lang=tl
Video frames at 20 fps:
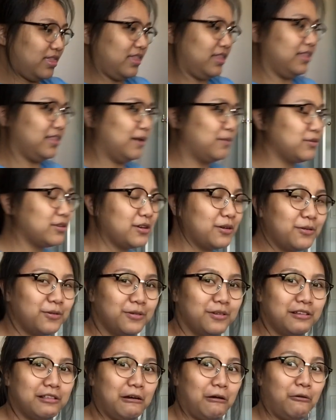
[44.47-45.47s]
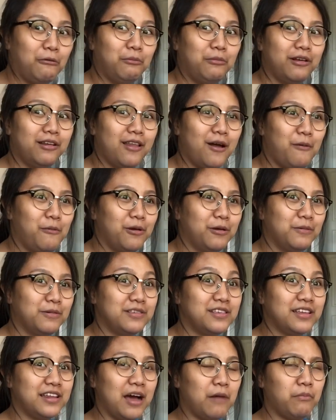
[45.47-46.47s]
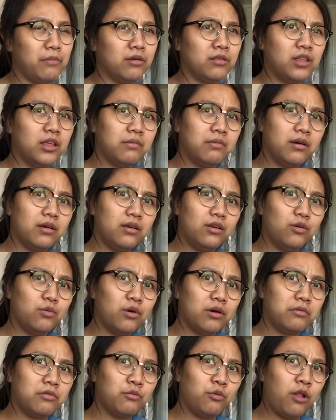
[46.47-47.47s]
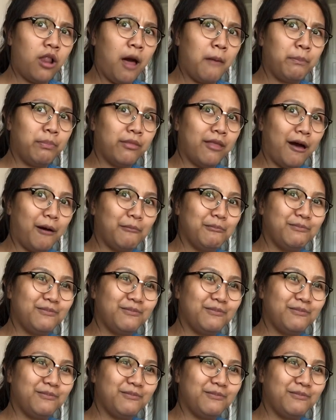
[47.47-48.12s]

Tapos nagulat ako. Bigla ba naman sinabi, Do you want a laptop?